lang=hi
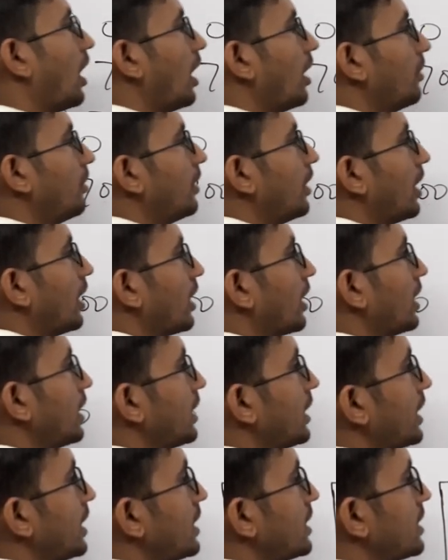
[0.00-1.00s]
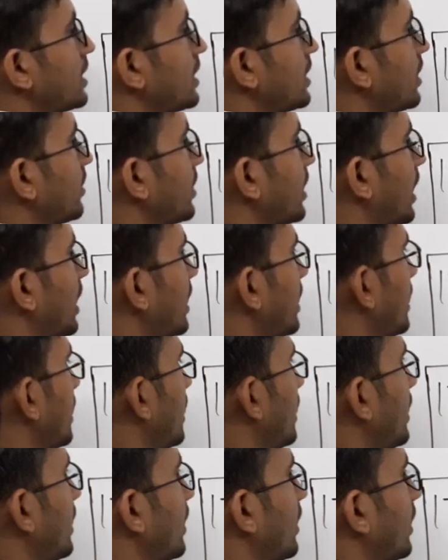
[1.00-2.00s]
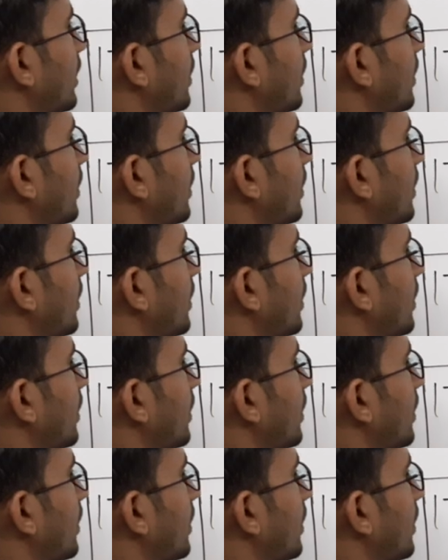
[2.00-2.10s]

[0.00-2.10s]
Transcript: अब अगर यही चीज़ हम यहाँ लिख लें